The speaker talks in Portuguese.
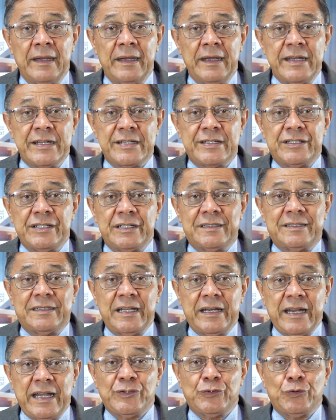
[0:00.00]
Este
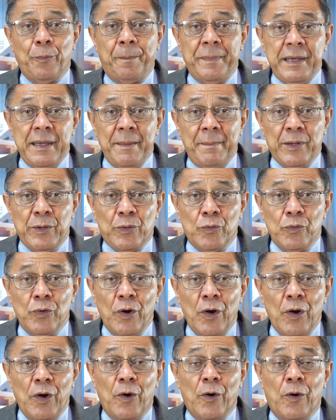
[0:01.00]
trecho
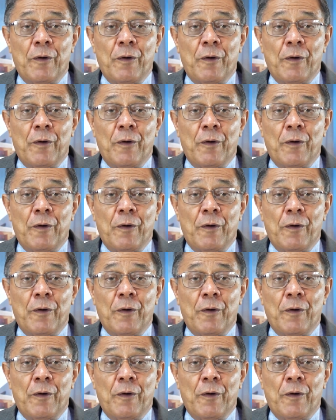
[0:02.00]
bíblico